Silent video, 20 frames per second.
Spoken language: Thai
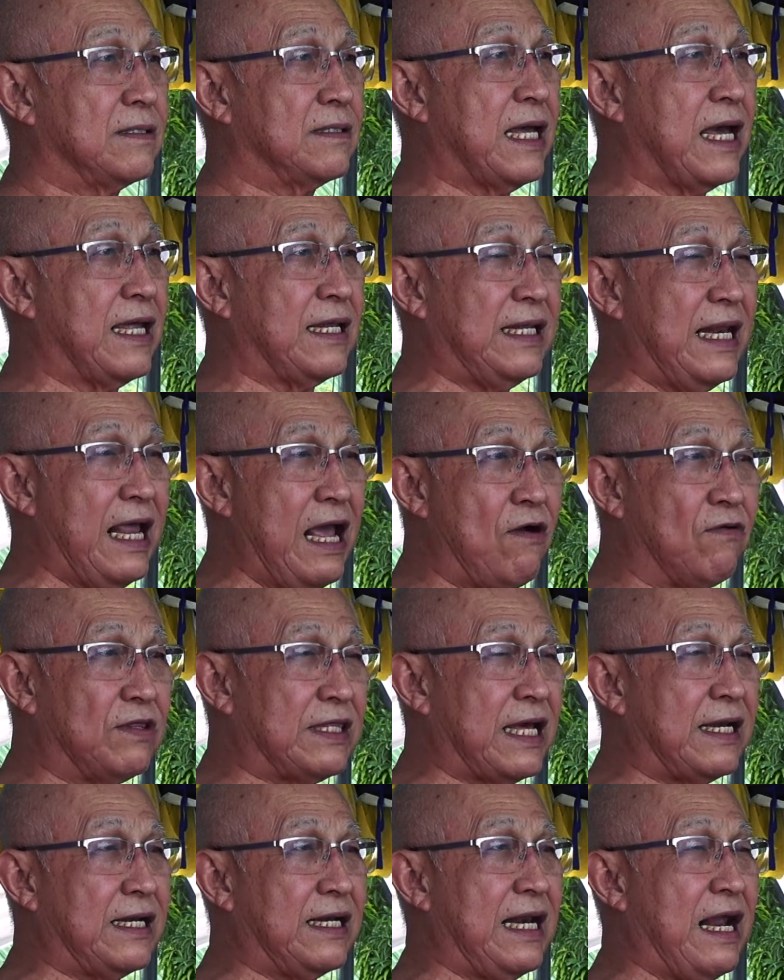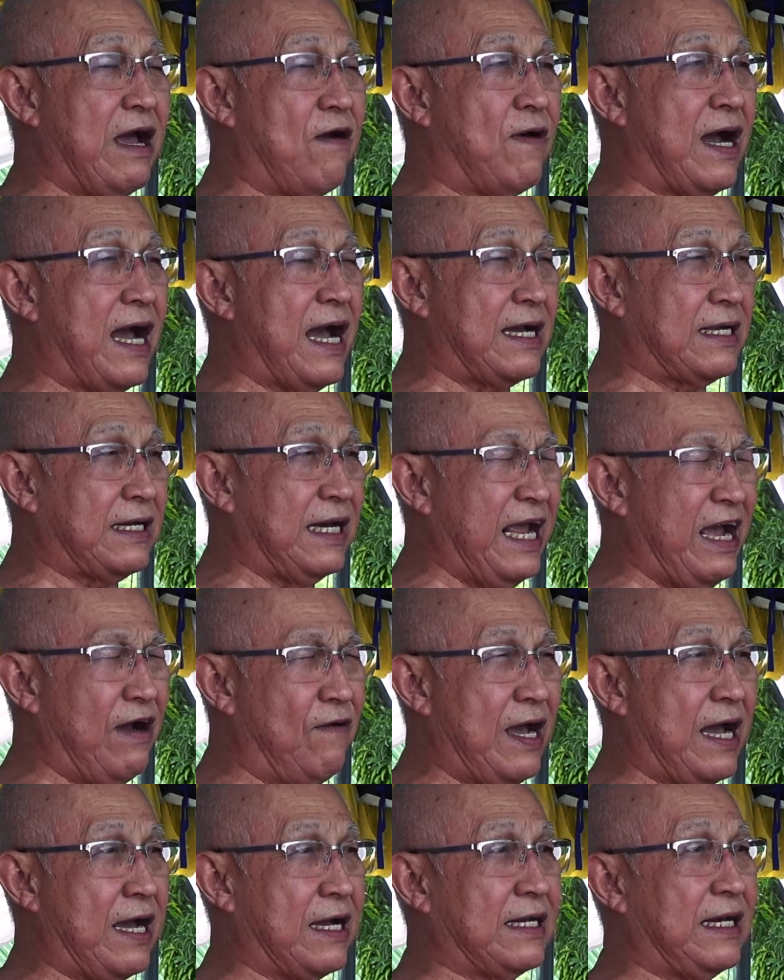ตัดแล้วตัดเล่าหักแล้ว
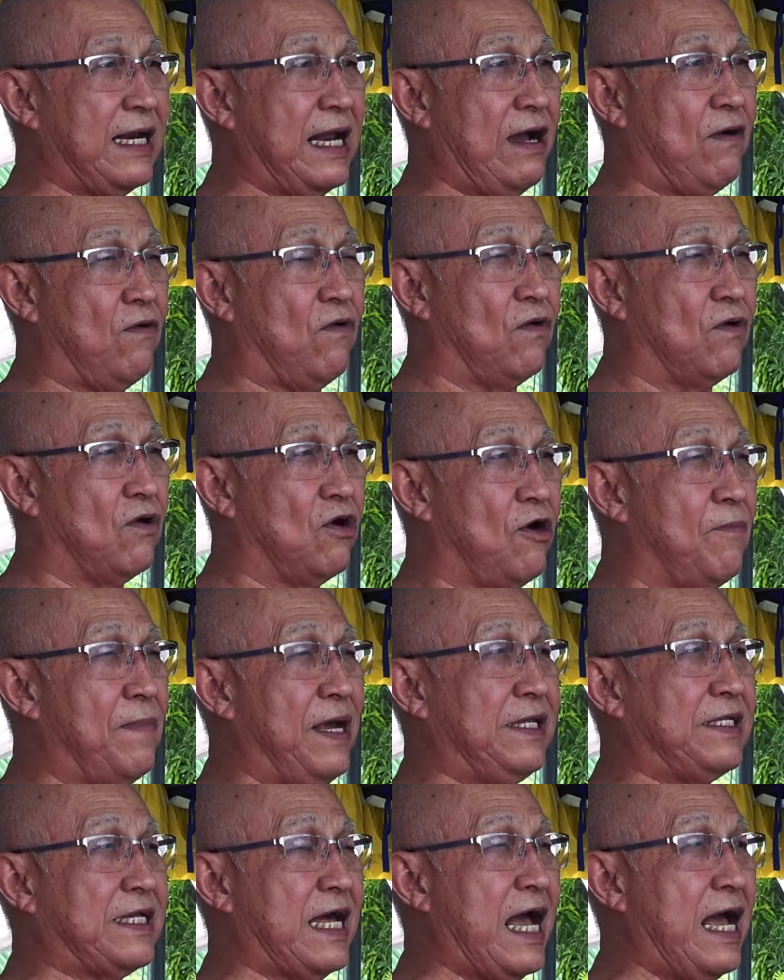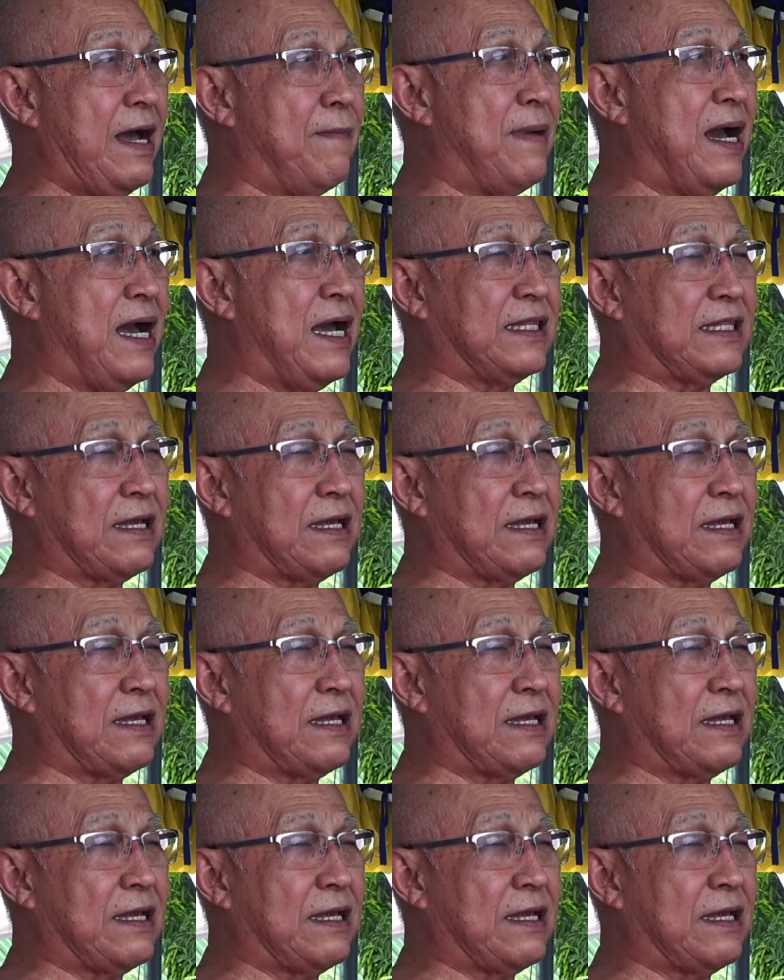หักเล่าก็ไม่สามารถ